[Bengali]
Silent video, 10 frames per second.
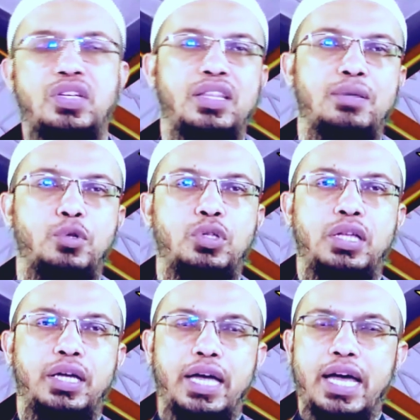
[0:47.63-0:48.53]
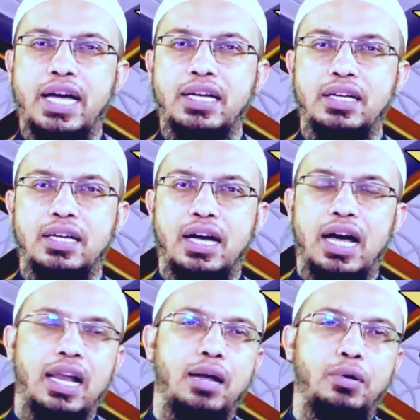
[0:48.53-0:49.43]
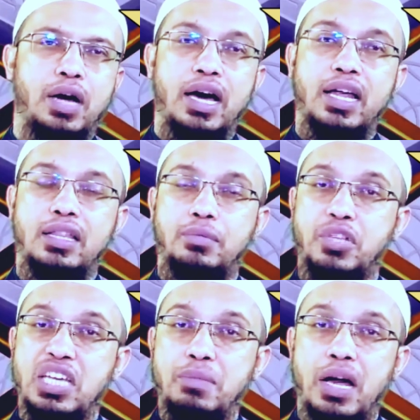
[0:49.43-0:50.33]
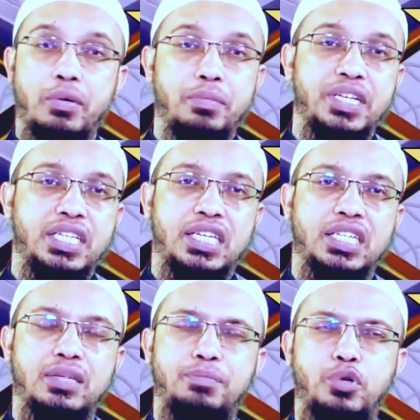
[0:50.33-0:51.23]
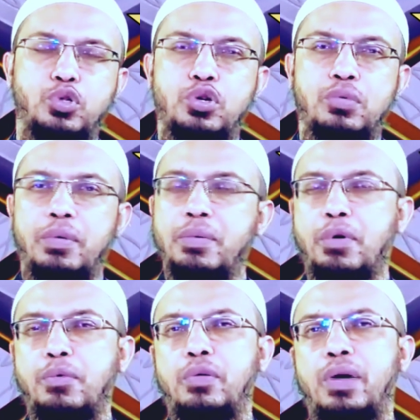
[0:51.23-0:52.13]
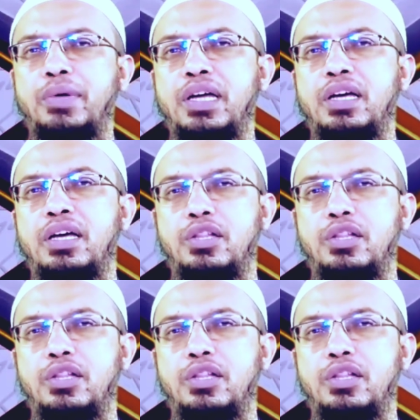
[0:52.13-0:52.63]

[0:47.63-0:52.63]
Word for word: যাদের মধ্যে এক আল্লাহ এবং আখরাতের প্রতি ইমান এবং বিশ্বাস আছে প্রচণ্ডভাবে প্রবলভাবে